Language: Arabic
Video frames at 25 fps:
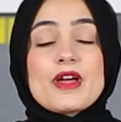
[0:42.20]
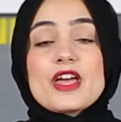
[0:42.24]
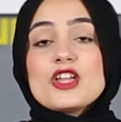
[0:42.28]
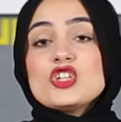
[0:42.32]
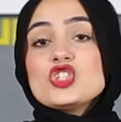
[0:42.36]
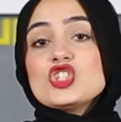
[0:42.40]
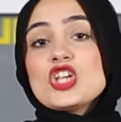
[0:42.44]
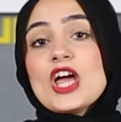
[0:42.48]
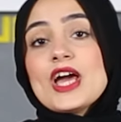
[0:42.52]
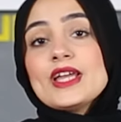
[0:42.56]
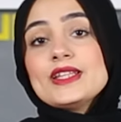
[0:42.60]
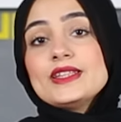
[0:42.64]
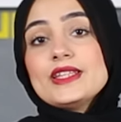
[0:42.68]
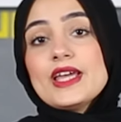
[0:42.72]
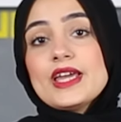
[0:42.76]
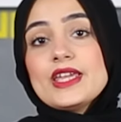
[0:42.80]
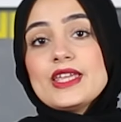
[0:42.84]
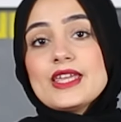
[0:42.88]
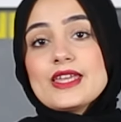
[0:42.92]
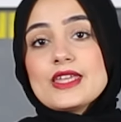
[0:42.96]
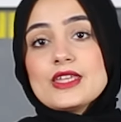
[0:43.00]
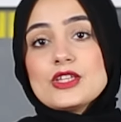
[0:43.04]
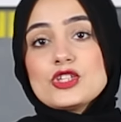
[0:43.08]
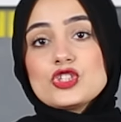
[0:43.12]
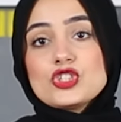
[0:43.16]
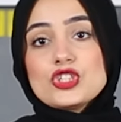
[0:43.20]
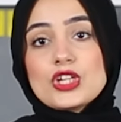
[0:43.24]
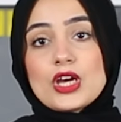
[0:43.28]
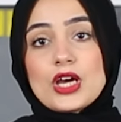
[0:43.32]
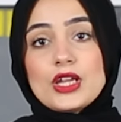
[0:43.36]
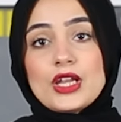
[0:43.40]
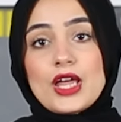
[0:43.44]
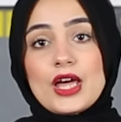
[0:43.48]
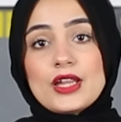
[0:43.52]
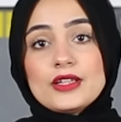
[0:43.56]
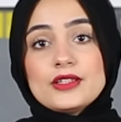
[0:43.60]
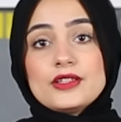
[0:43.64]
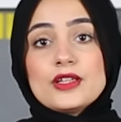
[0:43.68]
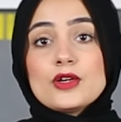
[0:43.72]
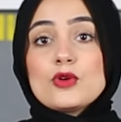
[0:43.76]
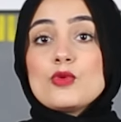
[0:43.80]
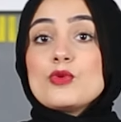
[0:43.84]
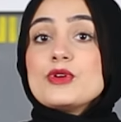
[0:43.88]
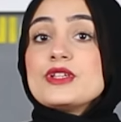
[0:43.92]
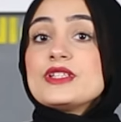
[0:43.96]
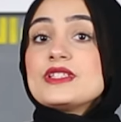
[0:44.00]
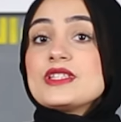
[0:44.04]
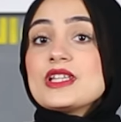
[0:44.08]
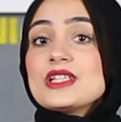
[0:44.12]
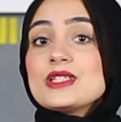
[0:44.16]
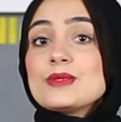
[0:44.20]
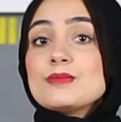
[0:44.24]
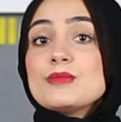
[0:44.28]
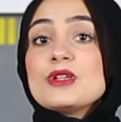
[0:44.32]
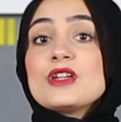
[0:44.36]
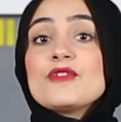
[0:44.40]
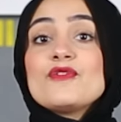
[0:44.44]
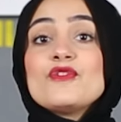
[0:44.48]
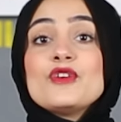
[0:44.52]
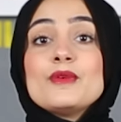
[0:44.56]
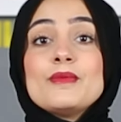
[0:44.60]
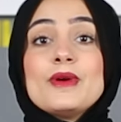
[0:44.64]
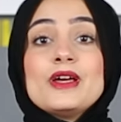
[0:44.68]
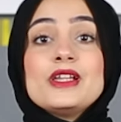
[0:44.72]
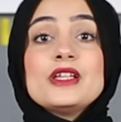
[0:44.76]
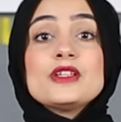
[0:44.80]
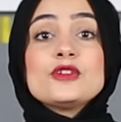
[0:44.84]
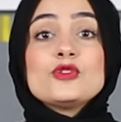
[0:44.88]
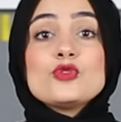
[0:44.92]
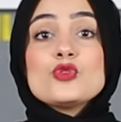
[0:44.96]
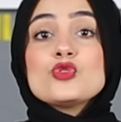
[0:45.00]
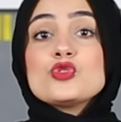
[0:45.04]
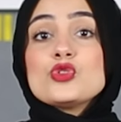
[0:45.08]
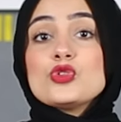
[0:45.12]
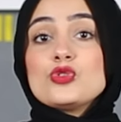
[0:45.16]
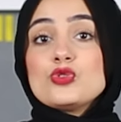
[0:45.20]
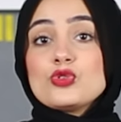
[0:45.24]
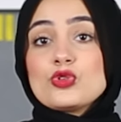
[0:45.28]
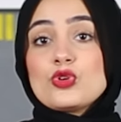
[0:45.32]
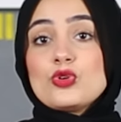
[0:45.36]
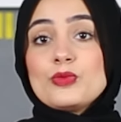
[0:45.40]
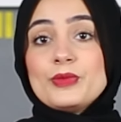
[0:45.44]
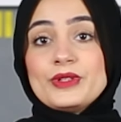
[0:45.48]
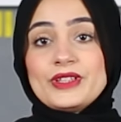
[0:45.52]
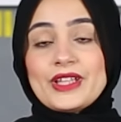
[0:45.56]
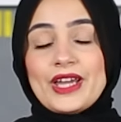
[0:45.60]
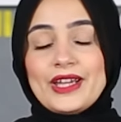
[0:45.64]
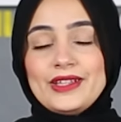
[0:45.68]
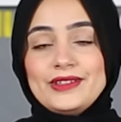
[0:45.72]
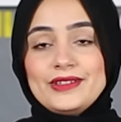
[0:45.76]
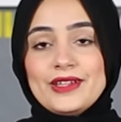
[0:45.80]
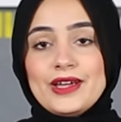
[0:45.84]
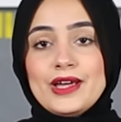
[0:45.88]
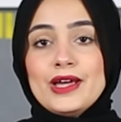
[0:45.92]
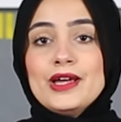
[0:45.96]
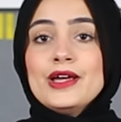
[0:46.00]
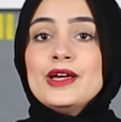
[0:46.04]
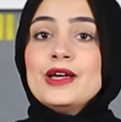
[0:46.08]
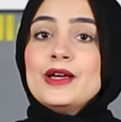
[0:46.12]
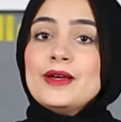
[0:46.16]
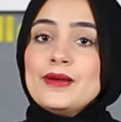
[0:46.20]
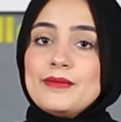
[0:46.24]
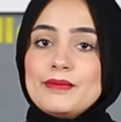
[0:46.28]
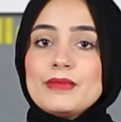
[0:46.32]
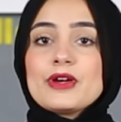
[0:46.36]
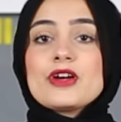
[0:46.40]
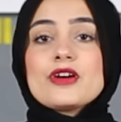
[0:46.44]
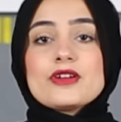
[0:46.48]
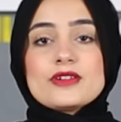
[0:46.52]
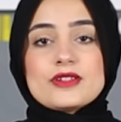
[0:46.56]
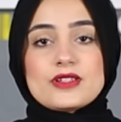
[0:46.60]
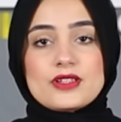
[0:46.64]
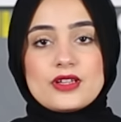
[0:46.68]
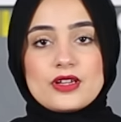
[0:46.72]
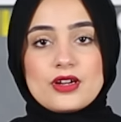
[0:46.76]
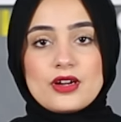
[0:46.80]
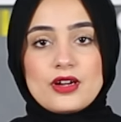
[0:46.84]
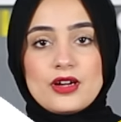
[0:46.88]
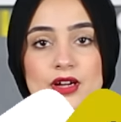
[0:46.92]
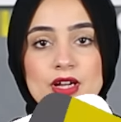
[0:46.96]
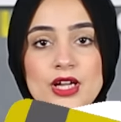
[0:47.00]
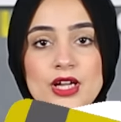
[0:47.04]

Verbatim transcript: ما كانش حد هيجي يشتغل عندك ويستثمر في بلد نص الطرق بتاعتها مكسره